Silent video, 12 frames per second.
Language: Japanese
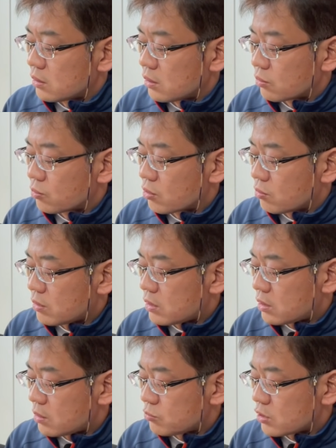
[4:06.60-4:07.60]
でこれ
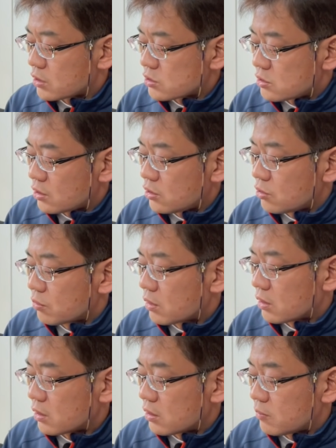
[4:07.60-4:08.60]
は私的に
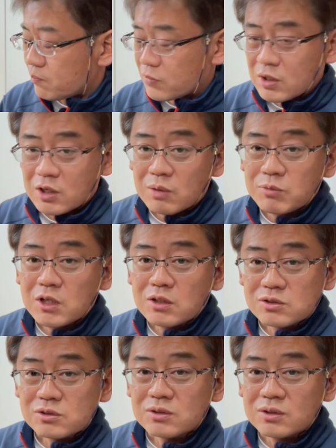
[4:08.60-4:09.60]
は紙
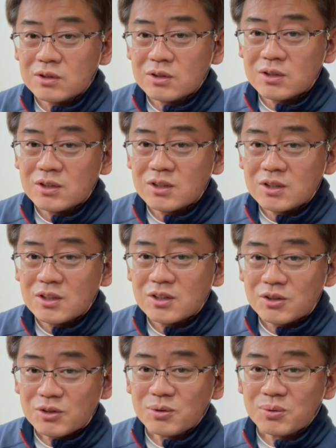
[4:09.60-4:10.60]
レンズっ
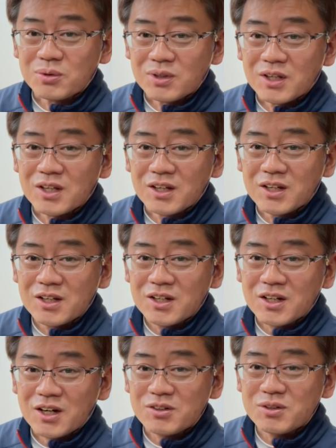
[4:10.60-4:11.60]
ていうことで
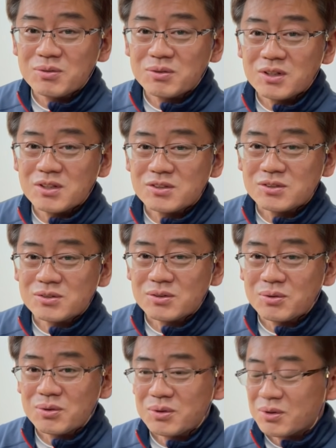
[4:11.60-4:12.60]
RF レンズ
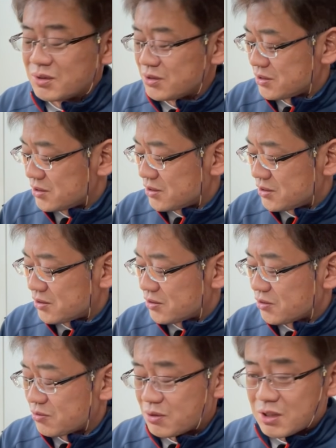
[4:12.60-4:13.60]
の
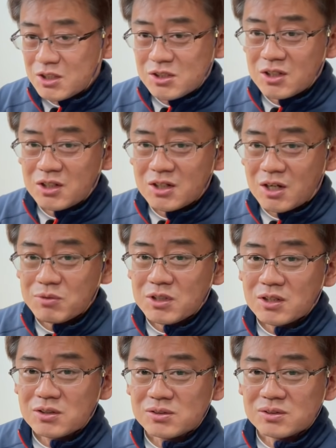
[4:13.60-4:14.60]
私的紙
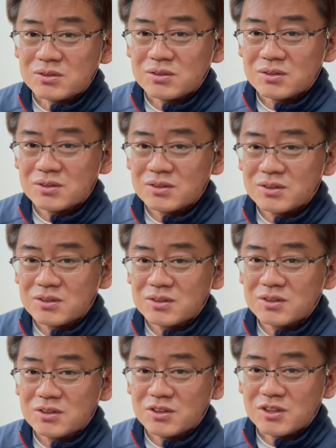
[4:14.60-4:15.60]
レンズ
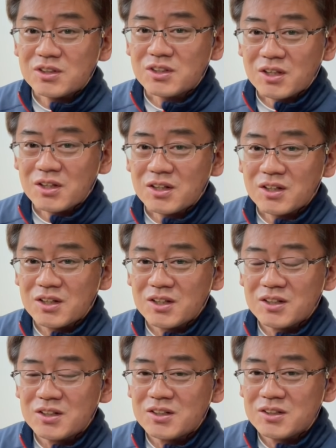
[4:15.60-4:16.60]
認
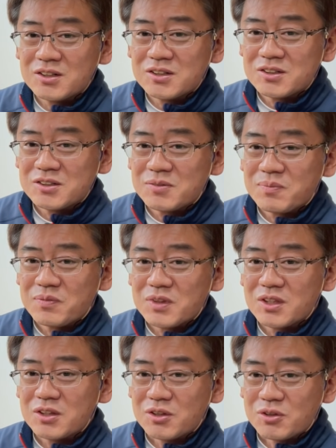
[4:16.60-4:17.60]

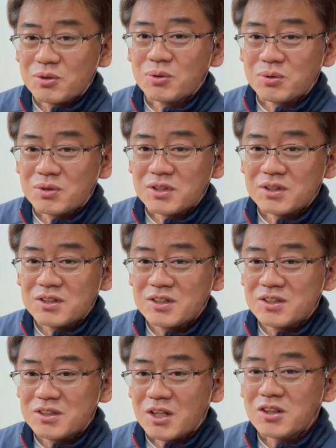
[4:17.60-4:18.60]
定っていうことに
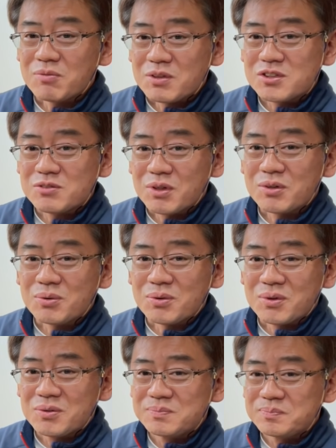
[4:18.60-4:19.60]
なってます今のと
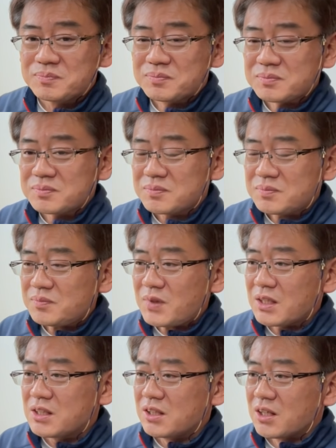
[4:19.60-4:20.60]
こ
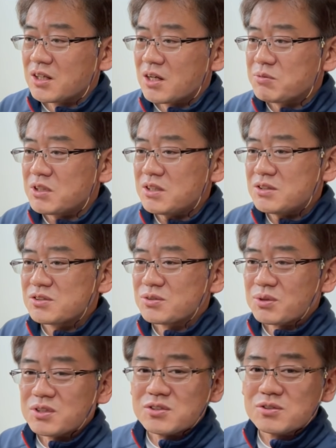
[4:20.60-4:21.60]
で紙レンズ
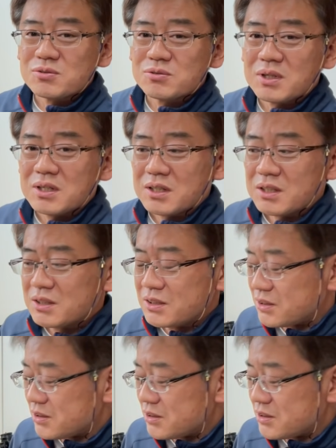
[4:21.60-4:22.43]
の基準は